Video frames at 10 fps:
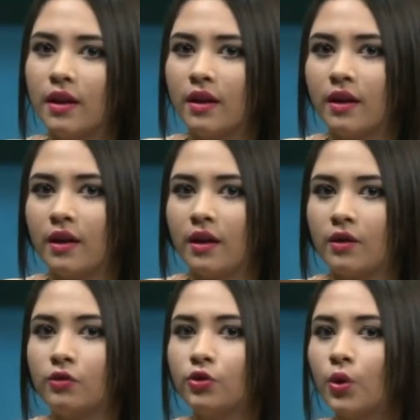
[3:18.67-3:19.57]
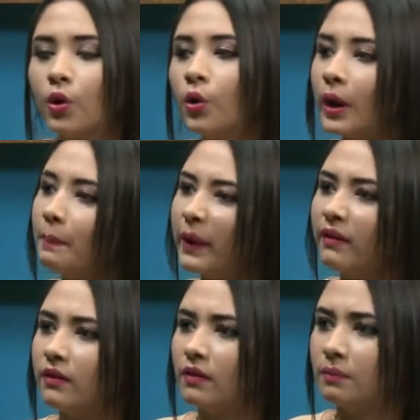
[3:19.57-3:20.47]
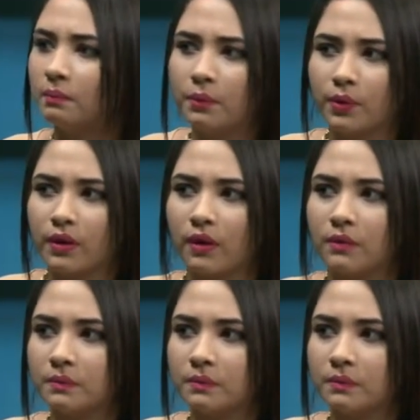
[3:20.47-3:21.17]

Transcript: en todo lo que emprende? ¿Por qué?